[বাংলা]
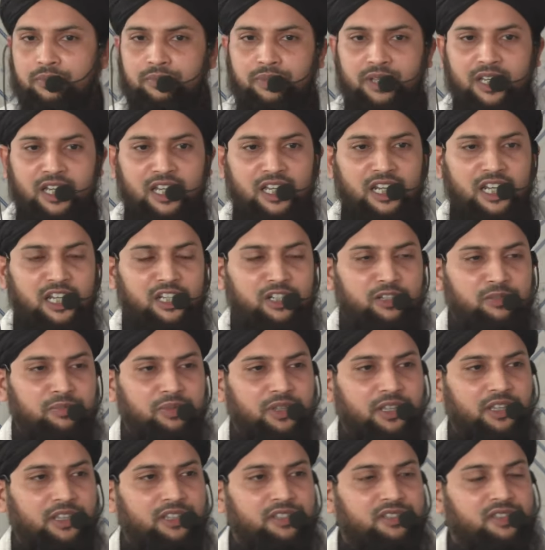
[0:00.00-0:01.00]
পেয়ারা
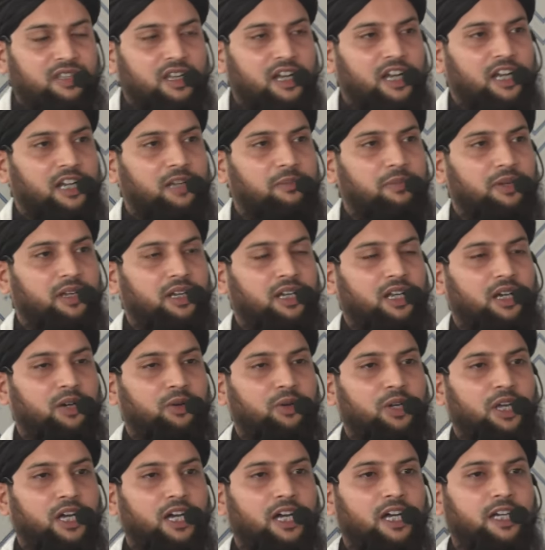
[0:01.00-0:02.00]
নদী সাহেব
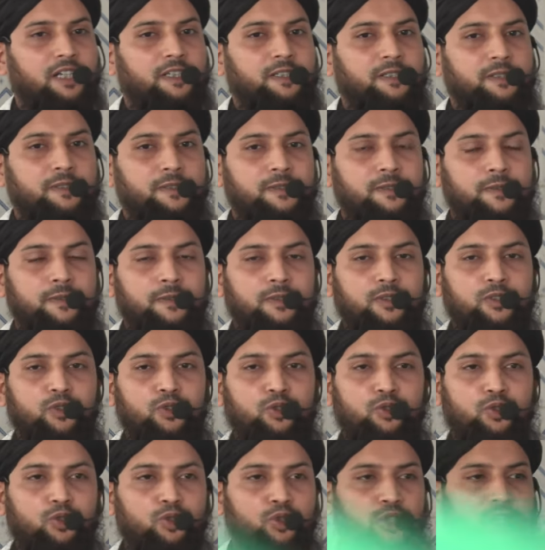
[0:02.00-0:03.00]
লাউলাক
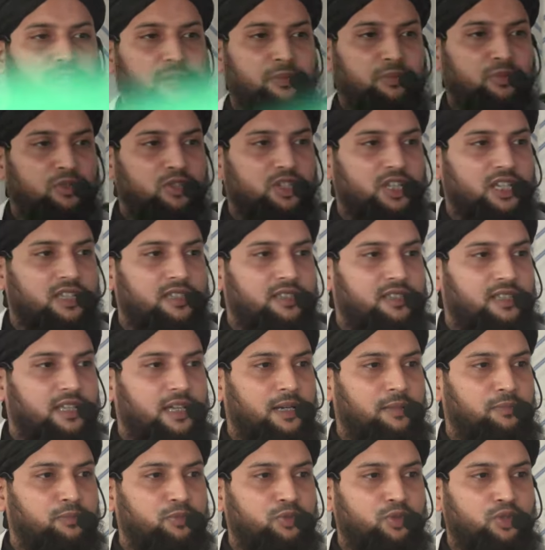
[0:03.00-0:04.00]
নূরে
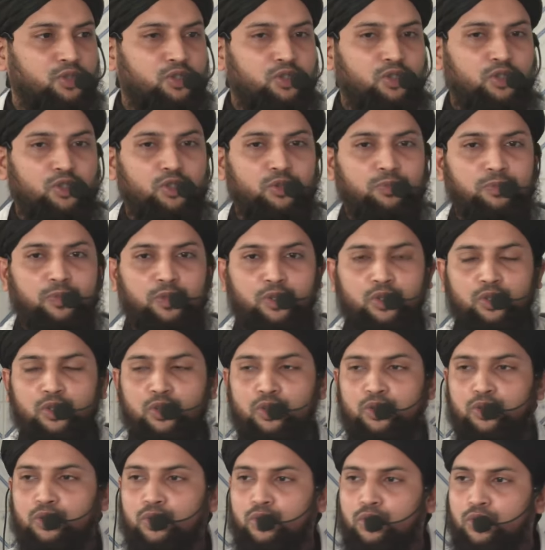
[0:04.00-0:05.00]
মুজাসসাম হুজুর
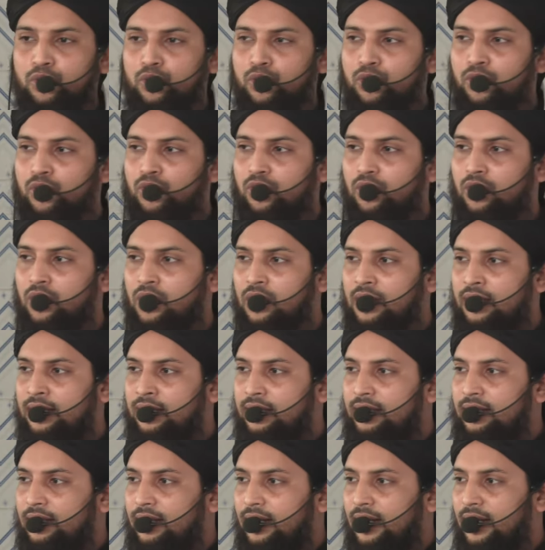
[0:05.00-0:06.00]
পুরি নূর
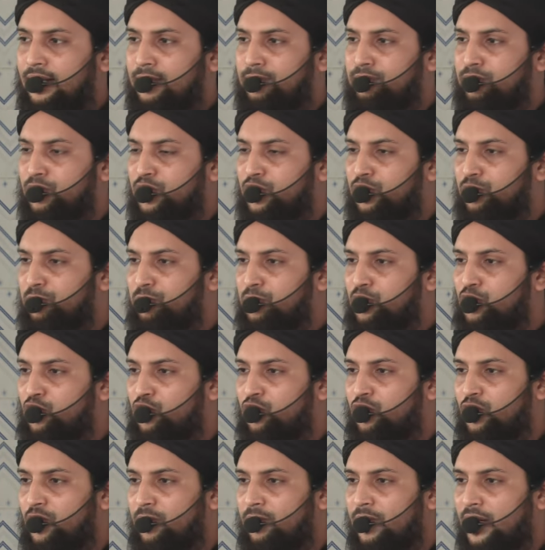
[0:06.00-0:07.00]
আহমদ
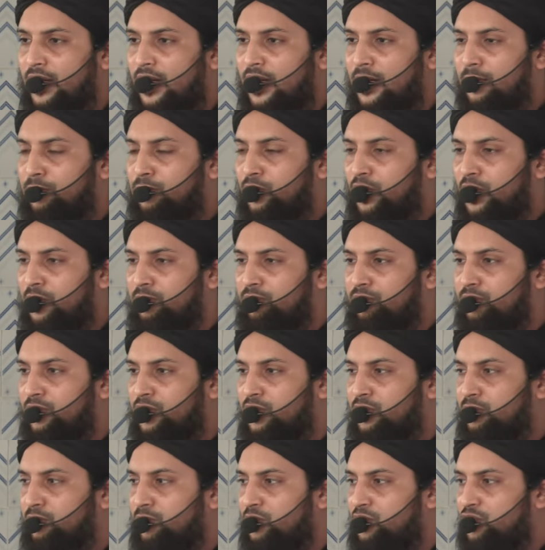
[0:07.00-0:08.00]
মুজতবা
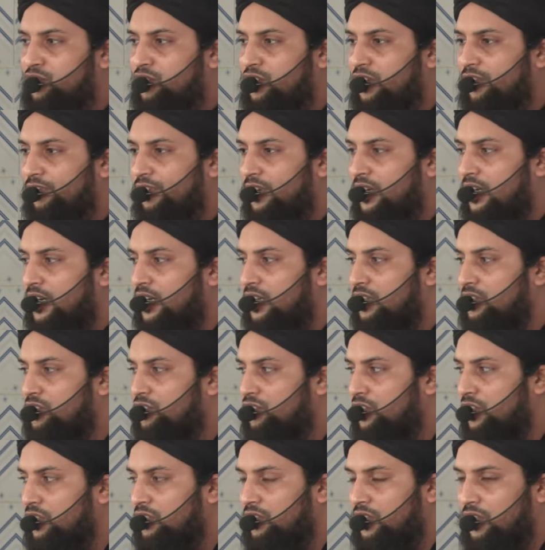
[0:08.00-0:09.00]
মোহাম্মদ মুস্তফা
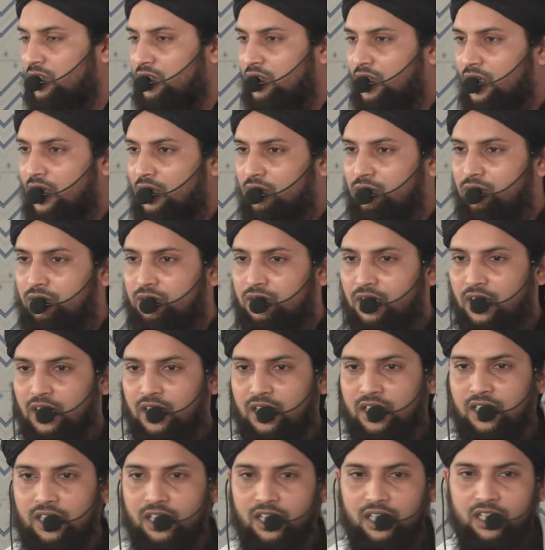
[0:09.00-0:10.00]
সাল্লাল্লাহু
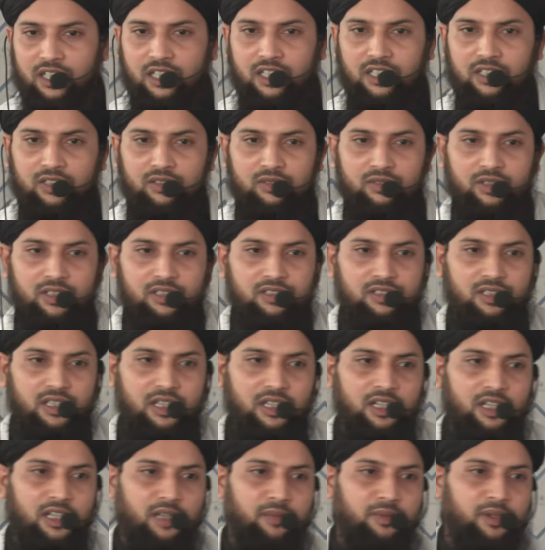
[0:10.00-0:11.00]
তালা আলাইহি
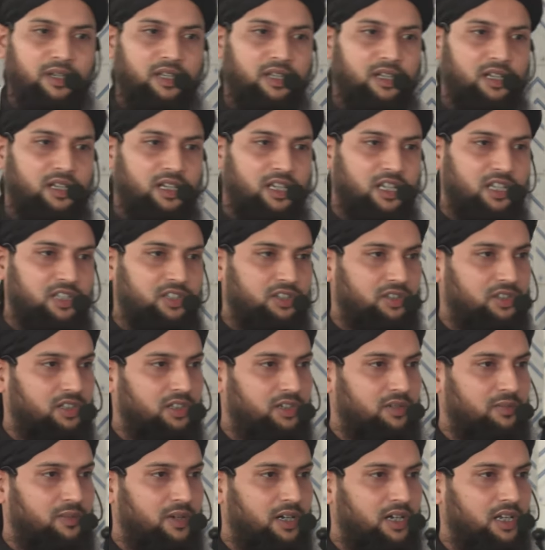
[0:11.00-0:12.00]
রাজ
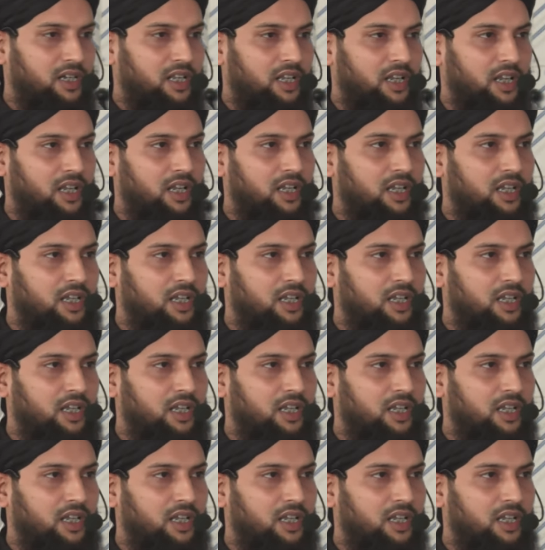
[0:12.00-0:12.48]
দরবারে